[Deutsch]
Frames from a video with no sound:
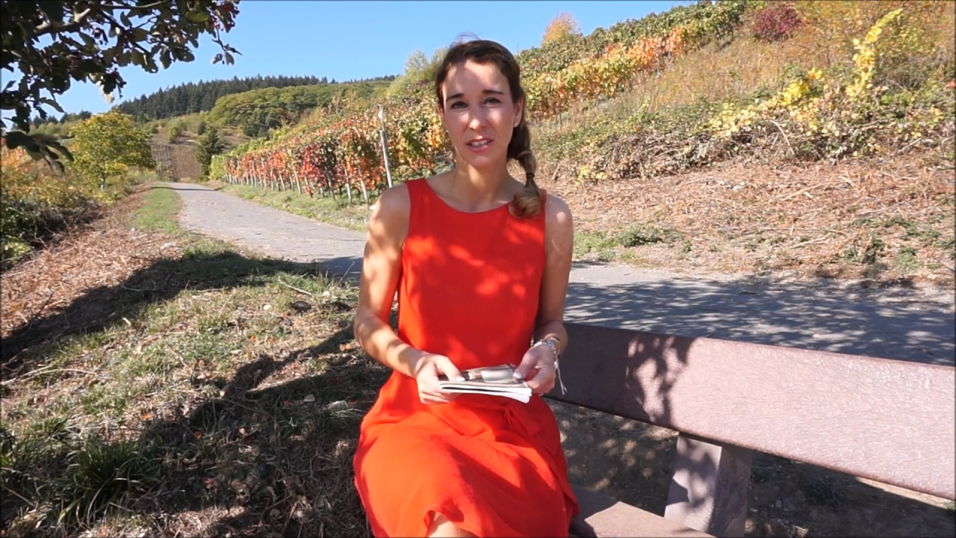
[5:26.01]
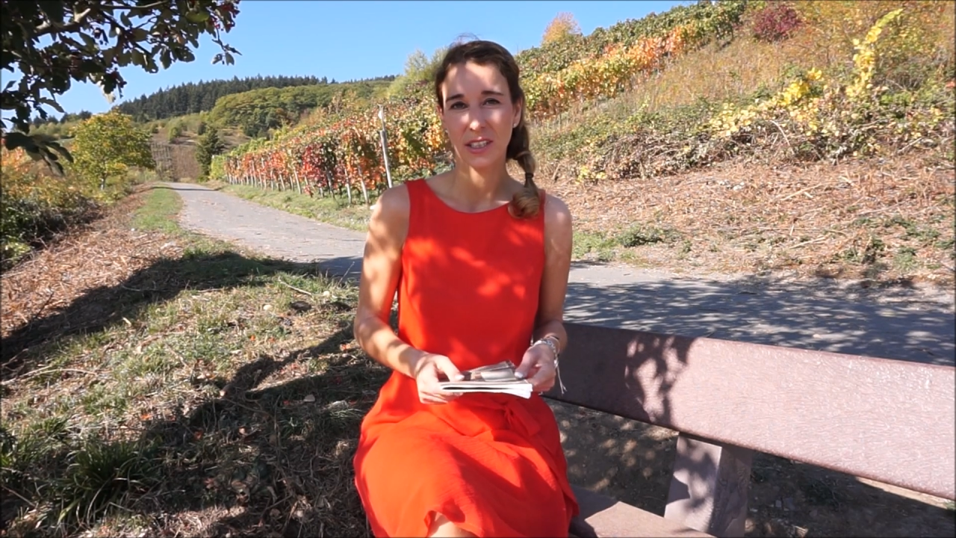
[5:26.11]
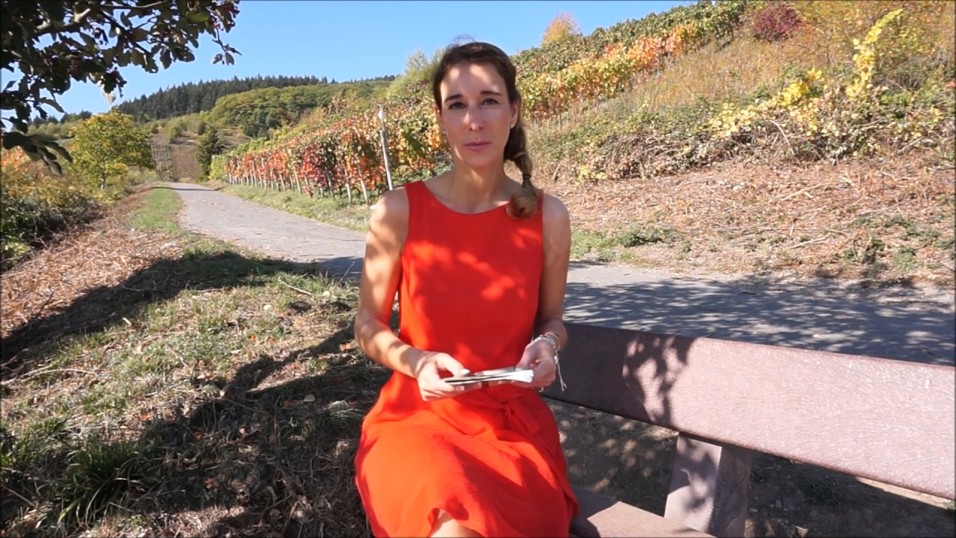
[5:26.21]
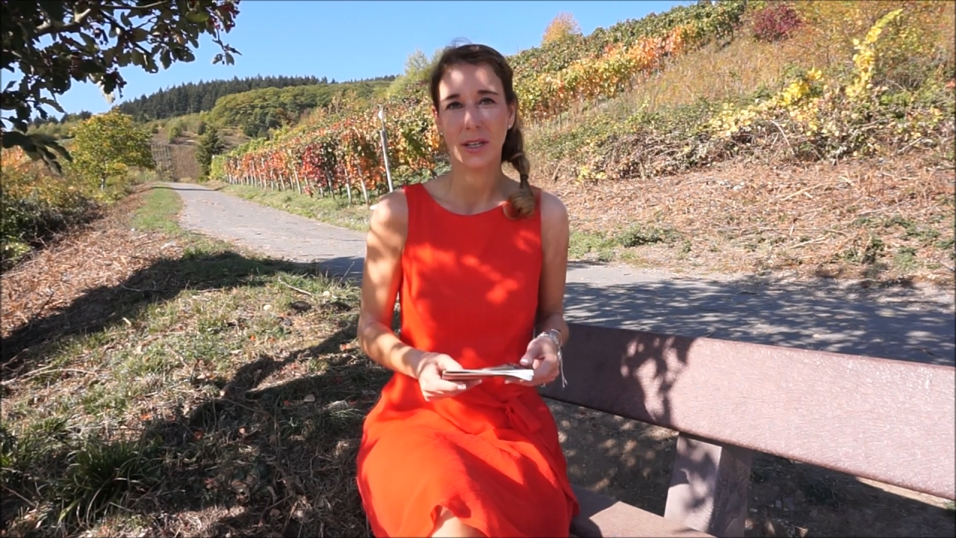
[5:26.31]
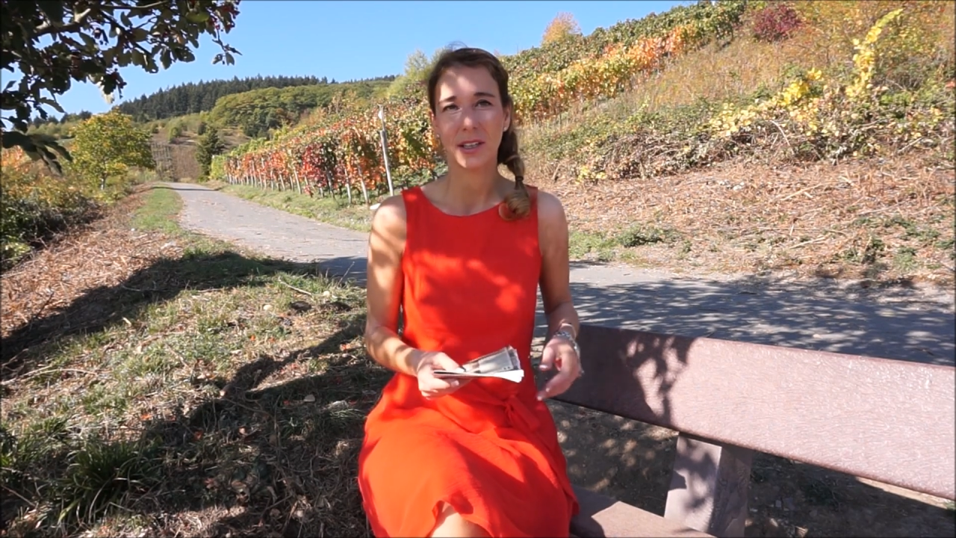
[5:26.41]

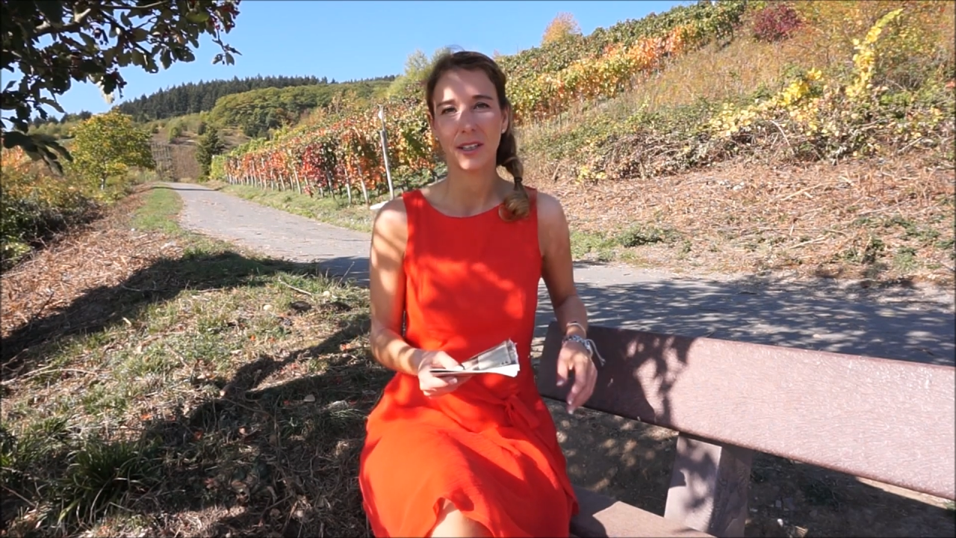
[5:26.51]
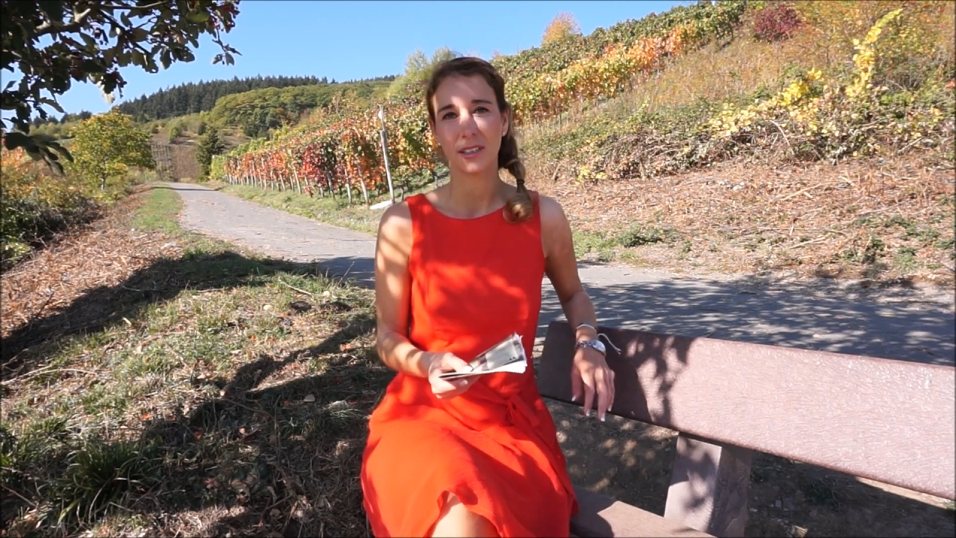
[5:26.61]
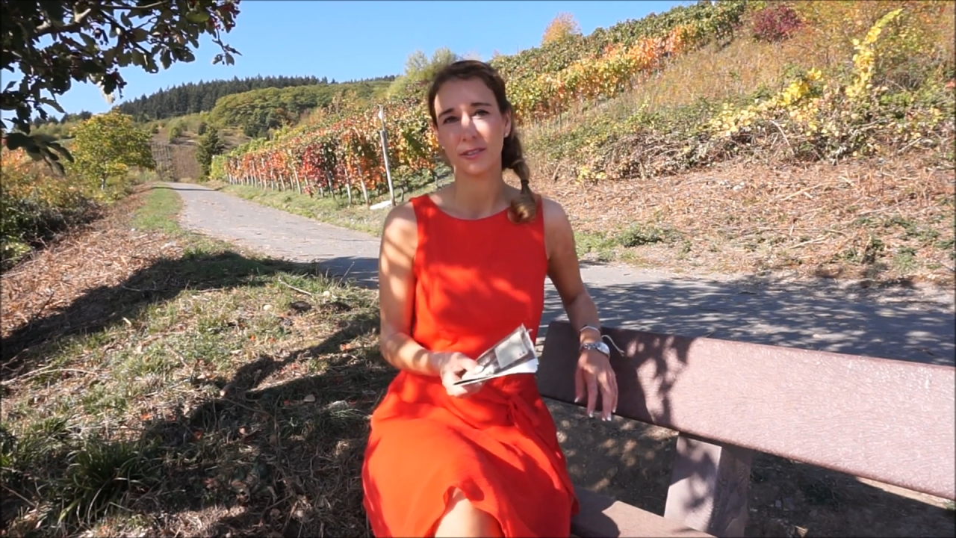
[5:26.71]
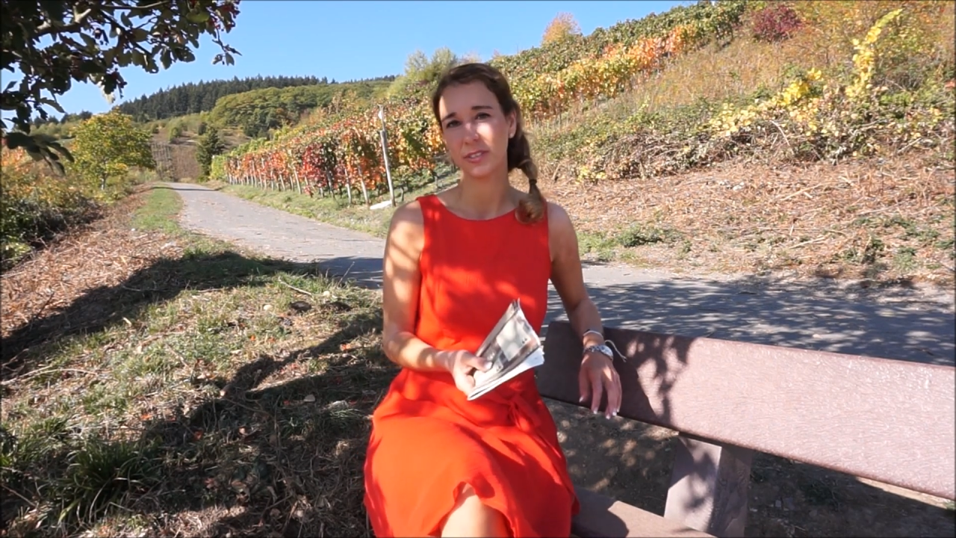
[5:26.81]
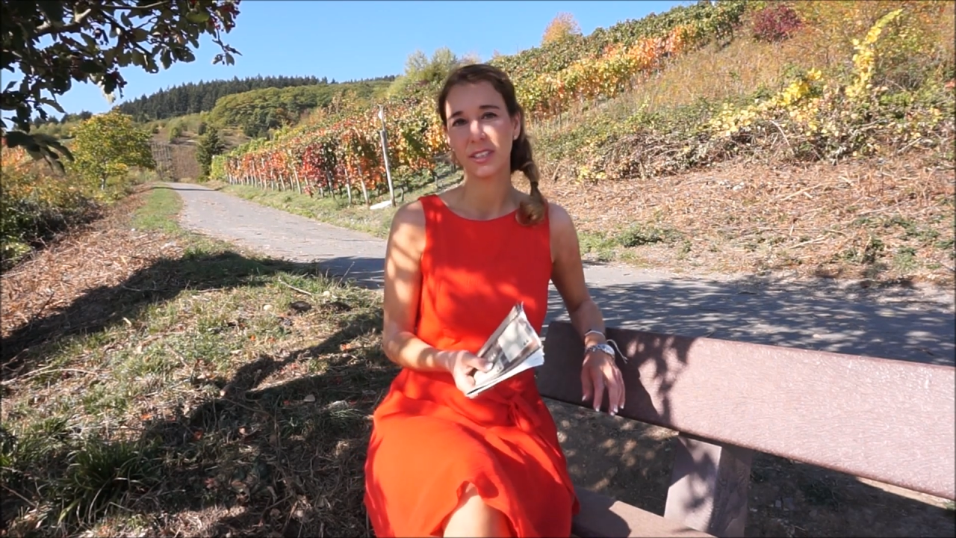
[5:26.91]
immer
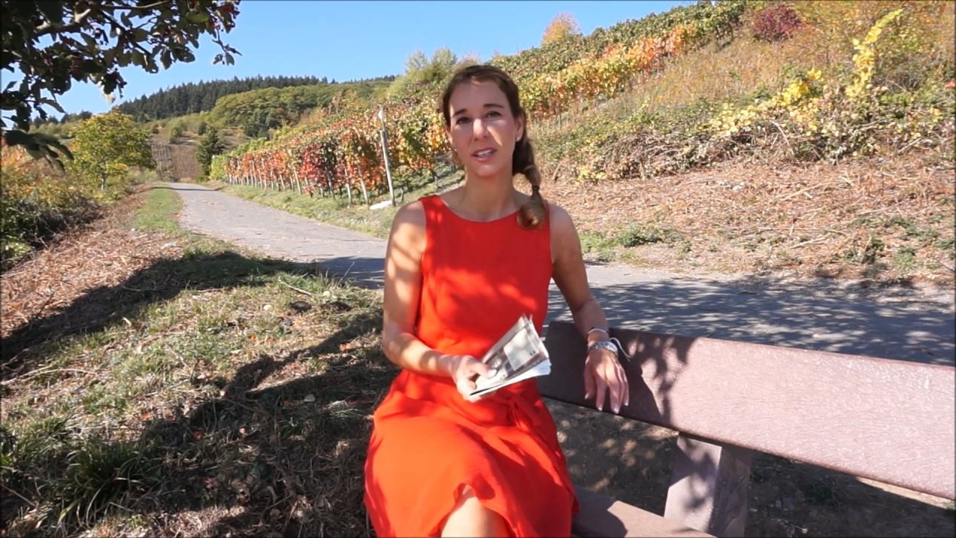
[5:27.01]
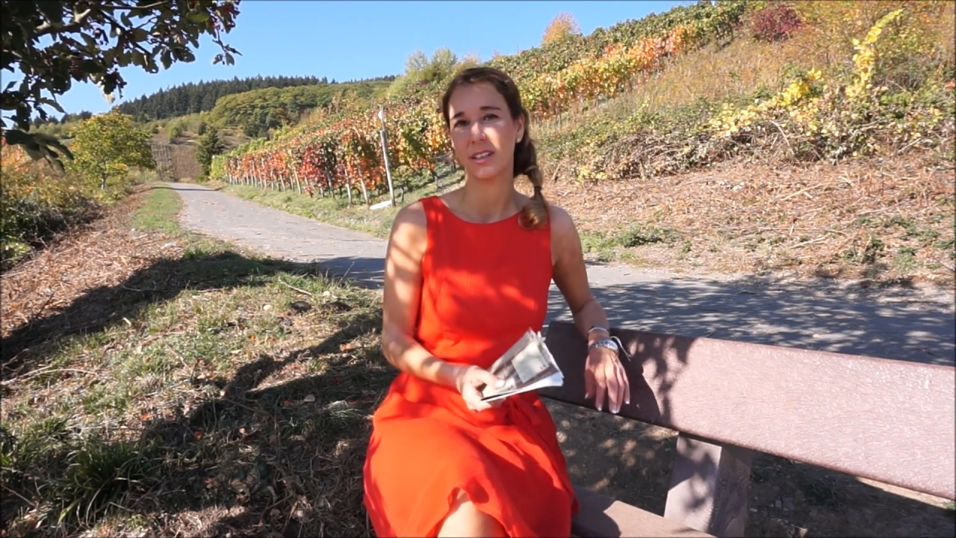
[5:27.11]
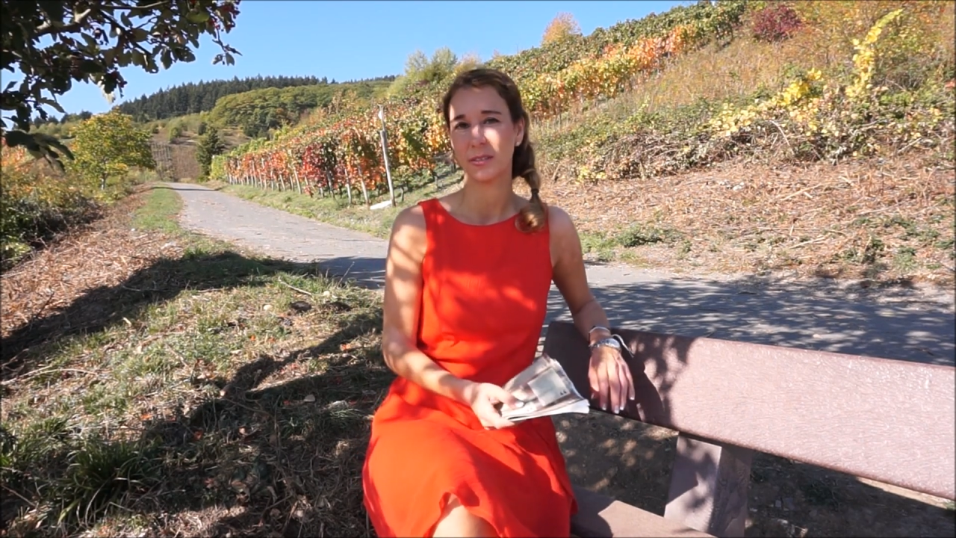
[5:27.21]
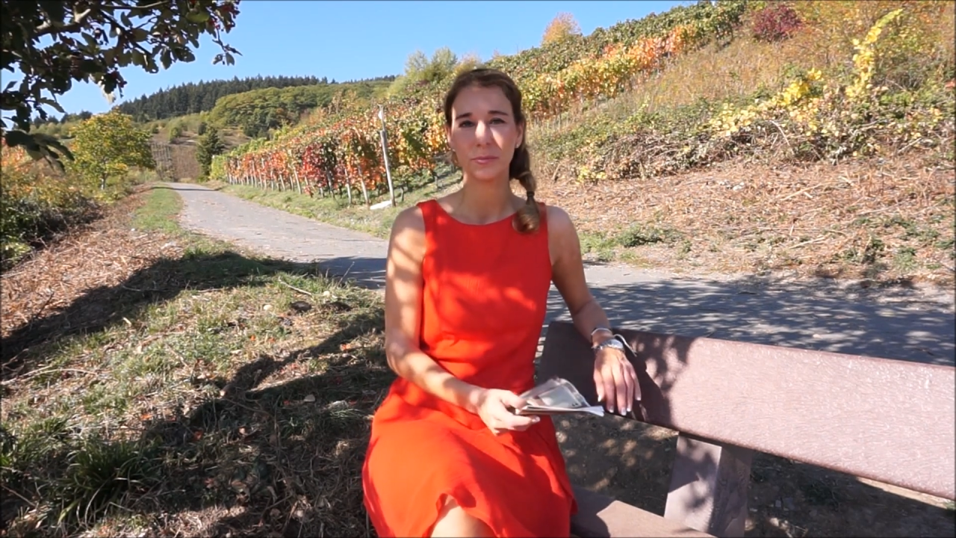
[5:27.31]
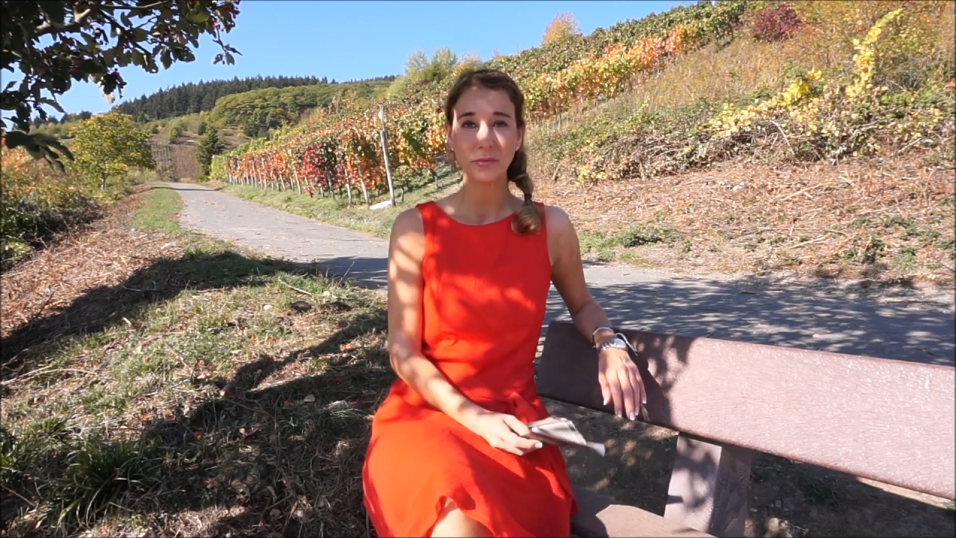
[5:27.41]

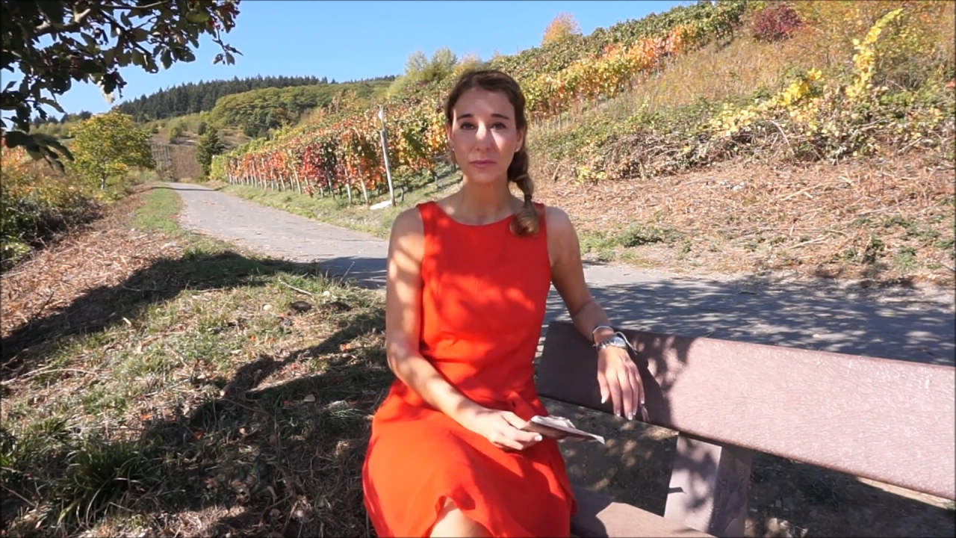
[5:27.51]
wieder